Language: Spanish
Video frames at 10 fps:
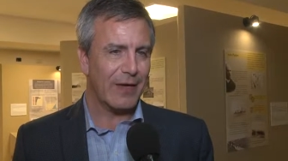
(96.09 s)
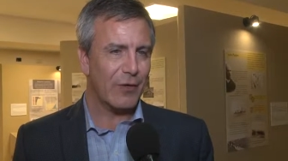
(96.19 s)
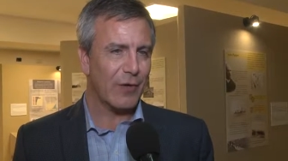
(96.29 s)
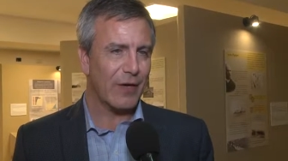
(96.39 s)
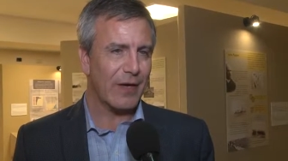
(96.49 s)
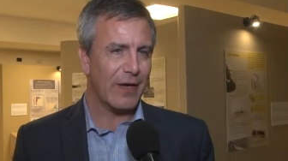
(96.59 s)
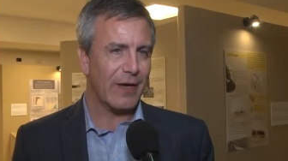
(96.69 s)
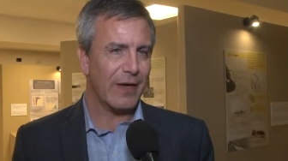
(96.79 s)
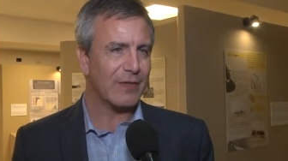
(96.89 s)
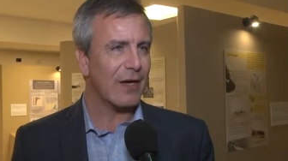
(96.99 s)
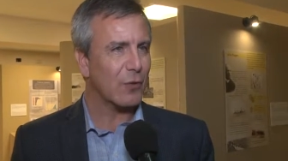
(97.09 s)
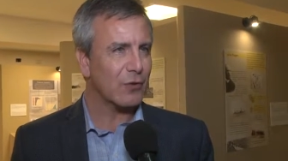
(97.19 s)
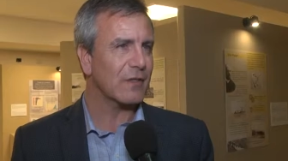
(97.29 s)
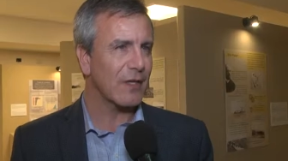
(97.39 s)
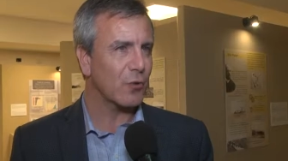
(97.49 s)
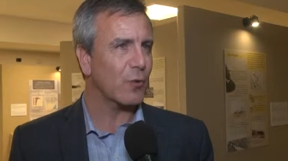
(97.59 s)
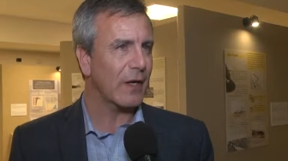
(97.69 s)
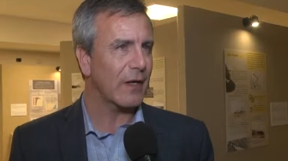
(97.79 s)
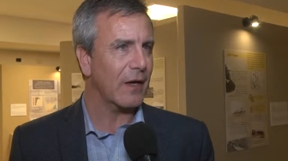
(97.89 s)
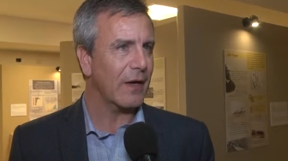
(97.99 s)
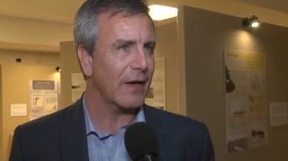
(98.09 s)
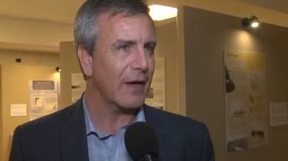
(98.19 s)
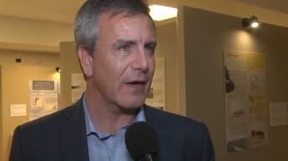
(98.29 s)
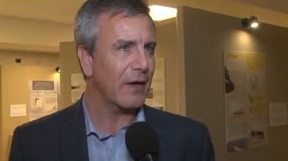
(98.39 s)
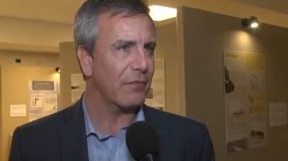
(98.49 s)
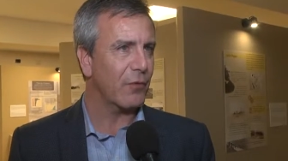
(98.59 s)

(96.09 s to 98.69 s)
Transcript: creo que estas cosas ayudan a,